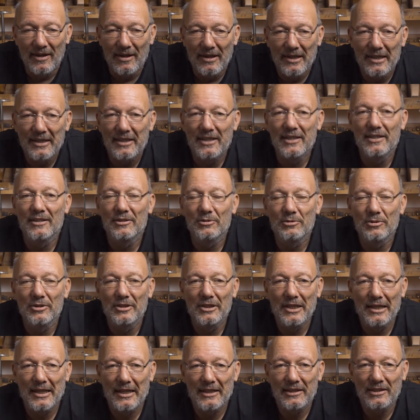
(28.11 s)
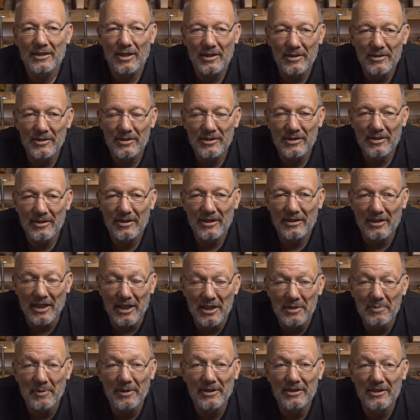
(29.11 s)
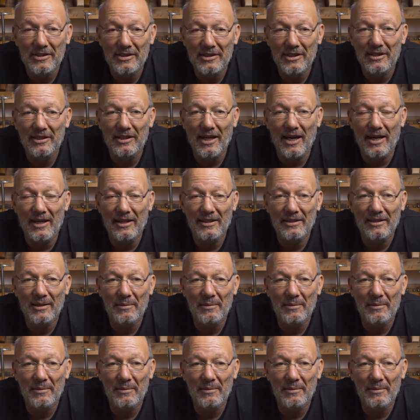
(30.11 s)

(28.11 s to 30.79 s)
Legieren tun die Leute deswegen das Titan,